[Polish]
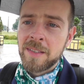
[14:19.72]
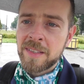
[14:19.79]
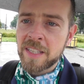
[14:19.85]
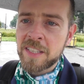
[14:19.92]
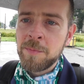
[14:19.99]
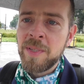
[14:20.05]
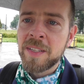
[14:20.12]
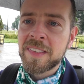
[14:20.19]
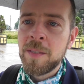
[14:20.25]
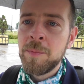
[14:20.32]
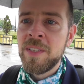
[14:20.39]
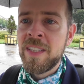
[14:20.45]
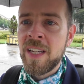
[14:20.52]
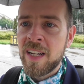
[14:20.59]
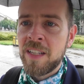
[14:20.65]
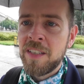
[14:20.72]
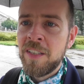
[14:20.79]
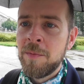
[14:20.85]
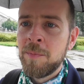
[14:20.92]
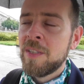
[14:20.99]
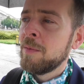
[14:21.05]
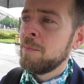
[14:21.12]
Takim miastem
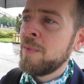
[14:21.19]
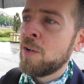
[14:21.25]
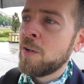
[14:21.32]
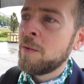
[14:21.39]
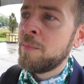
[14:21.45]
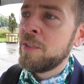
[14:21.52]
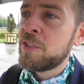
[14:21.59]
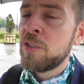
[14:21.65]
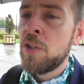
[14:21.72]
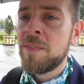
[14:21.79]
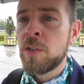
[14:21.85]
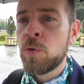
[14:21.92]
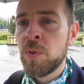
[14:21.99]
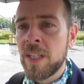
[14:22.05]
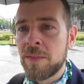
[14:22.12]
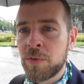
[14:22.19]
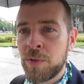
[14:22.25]
idealnym miała być Nowa Huta,